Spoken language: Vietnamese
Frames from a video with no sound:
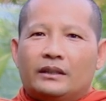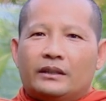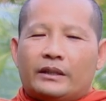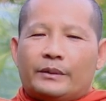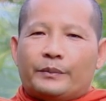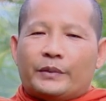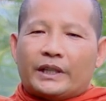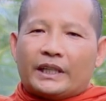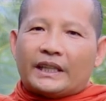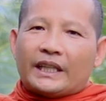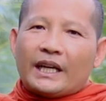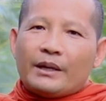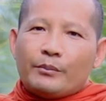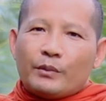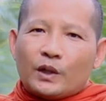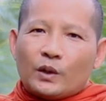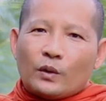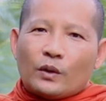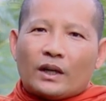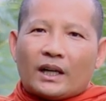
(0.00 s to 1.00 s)
có bàn tay
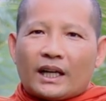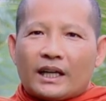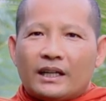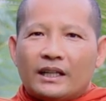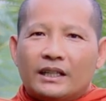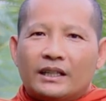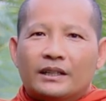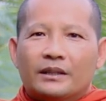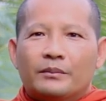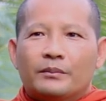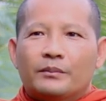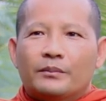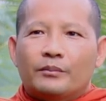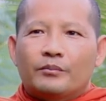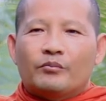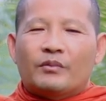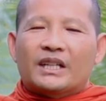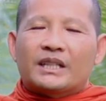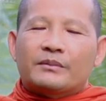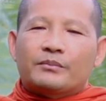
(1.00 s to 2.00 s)
mình lộn lá
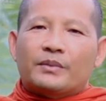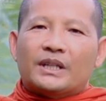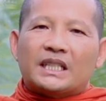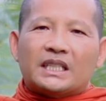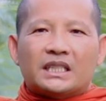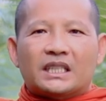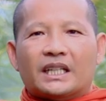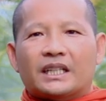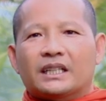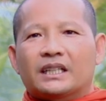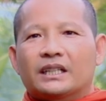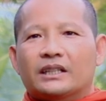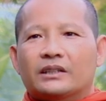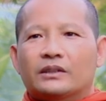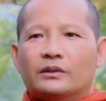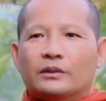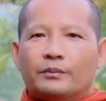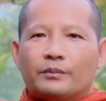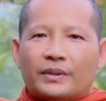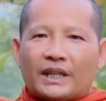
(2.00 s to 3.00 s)
mình bình chất này
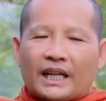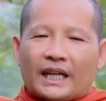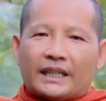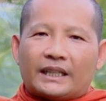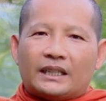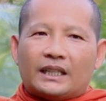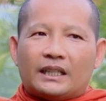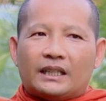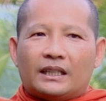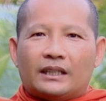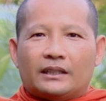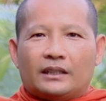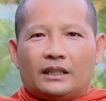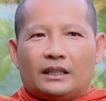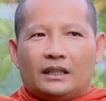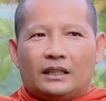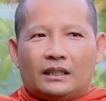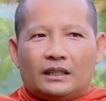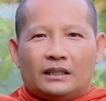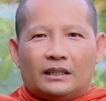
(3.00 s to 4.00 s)
không pre hạt tịch năng
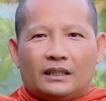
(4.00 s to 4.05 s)
cái